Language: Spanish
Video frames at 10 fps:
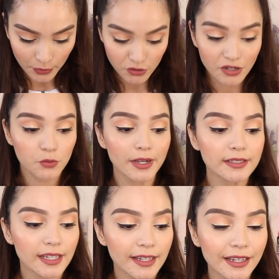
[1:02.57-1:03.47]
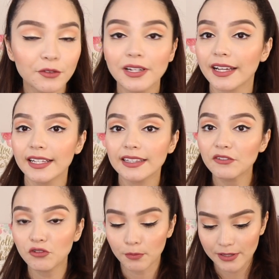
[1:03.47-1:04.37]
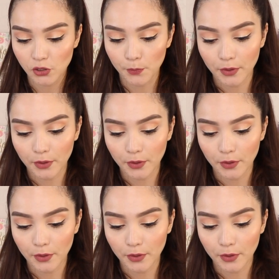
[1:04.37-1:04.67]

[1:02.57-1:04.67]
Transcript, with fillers: Bueno, se los voy a estar dejando en la cajita de información,